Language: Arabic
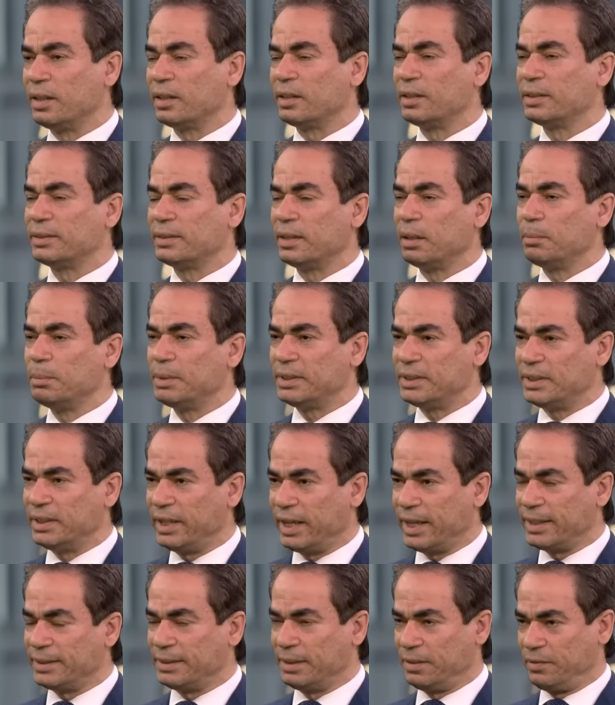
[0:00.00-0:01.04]
الانقسام
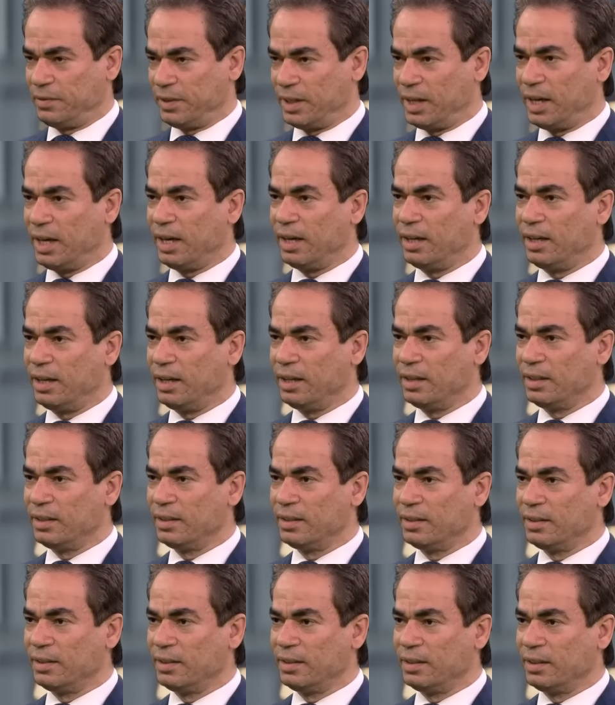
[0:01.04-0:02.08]
السياسي في الأعلى
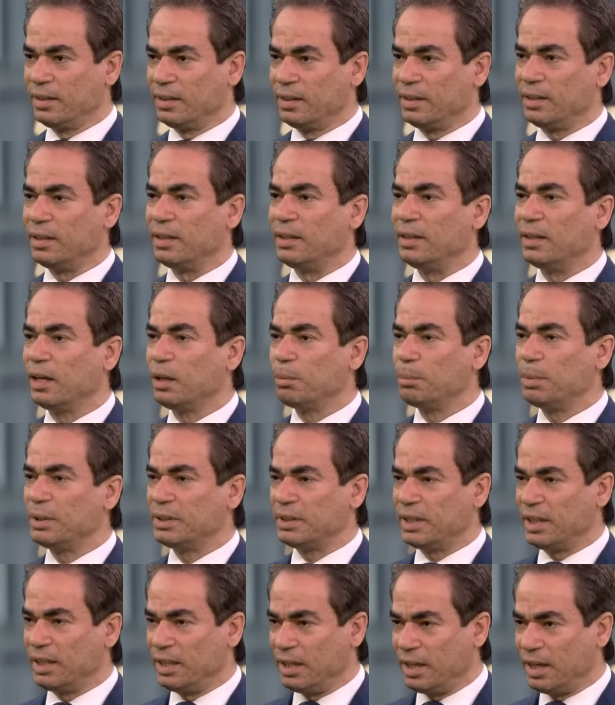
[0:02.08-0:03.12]

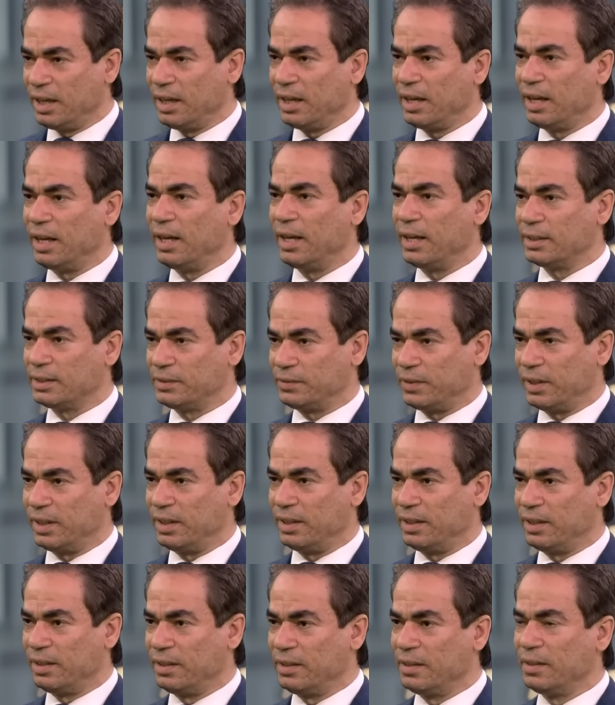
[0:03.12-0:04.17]
يهبط إلى
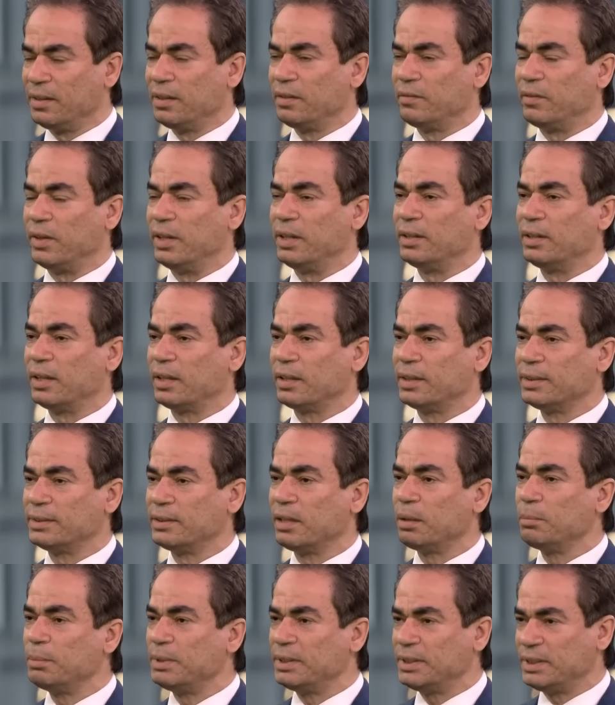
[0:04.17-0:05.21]
الأسفل م.
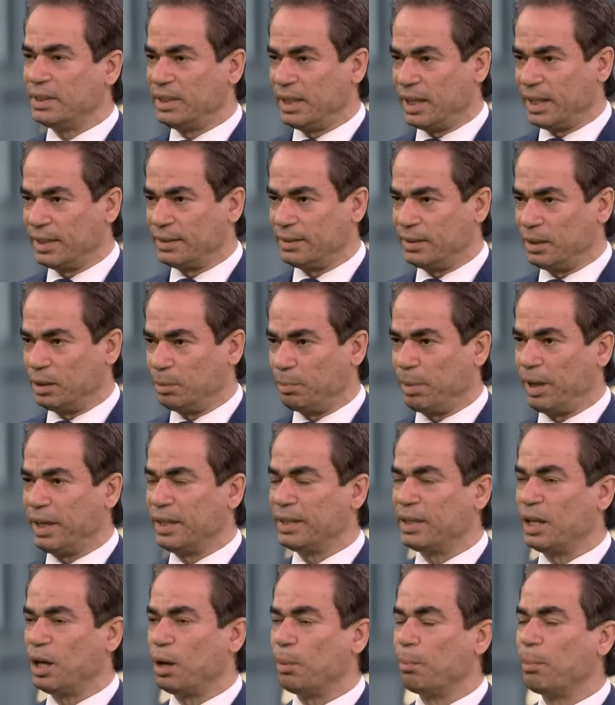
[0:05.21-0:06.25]
فالانقسام السياسي
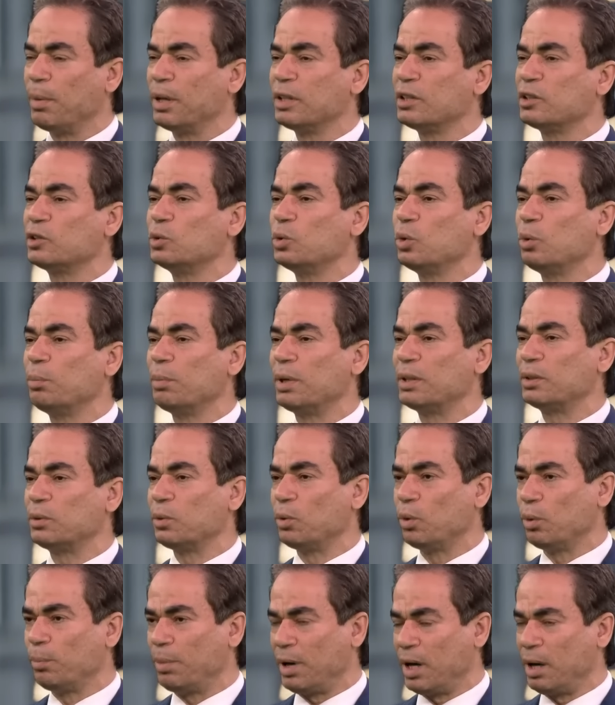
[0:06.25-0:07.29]
بين منظومة
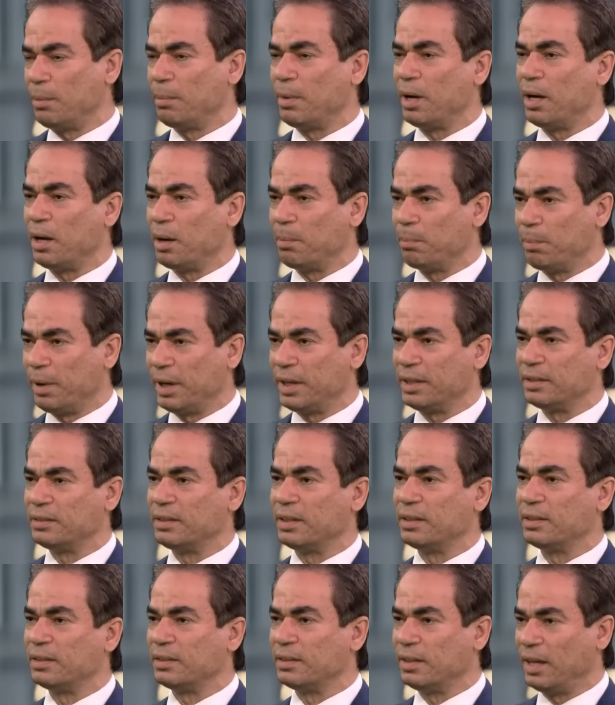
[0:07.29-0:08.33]
أوباما
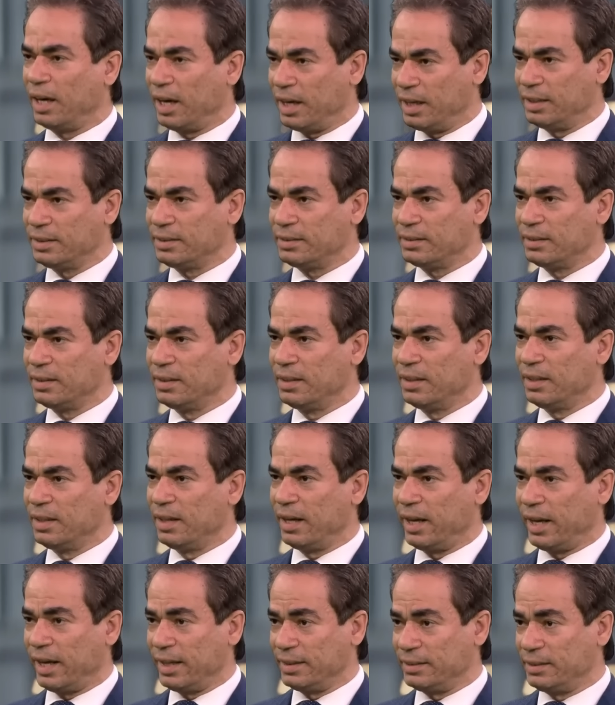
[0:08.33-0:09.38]
بايدن هاريس
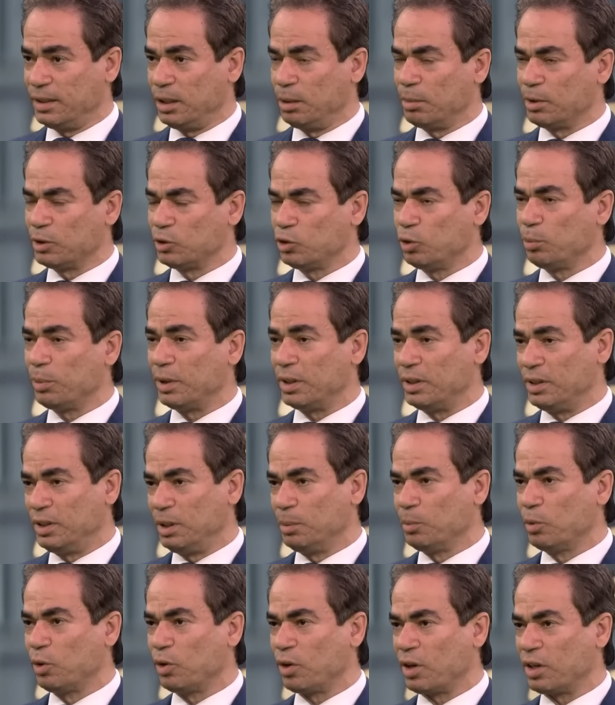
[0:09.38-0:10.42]
هذه المنظومة
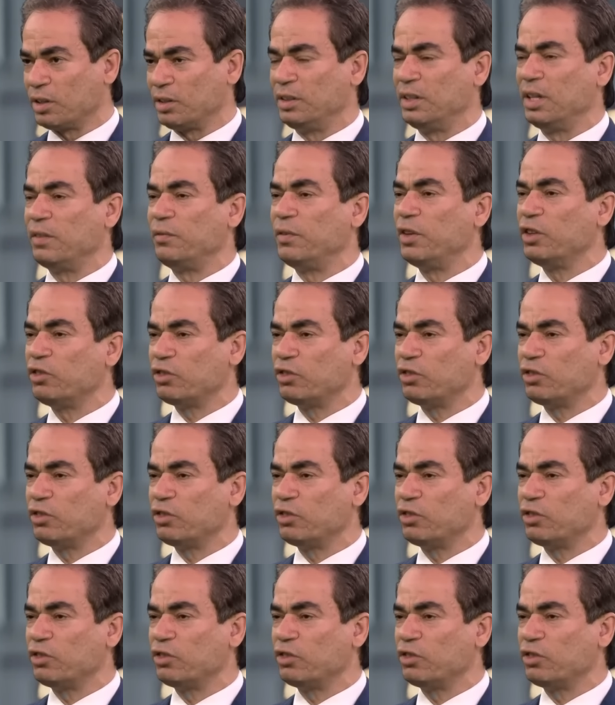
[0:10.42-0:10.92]
الديمقراطية